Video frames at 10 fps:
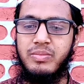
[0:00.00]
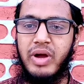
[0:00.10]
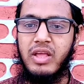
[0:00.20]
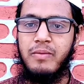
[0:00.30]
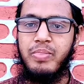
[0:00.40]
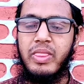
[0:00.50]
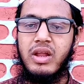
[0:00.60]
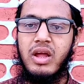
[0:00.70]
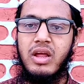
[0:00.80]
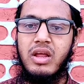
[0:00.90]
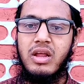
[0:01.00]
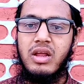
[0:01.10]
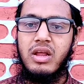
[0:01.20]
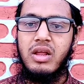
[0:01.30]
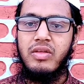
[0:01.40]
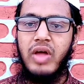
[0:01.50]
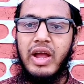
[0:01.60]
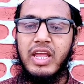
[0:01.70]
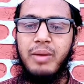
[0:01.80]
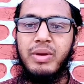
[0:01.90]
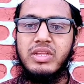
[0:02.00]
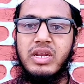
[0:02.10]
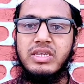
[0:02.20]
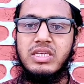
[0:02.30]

তো আগে আমরা জেনেছি যে রোগটা প্রাণীর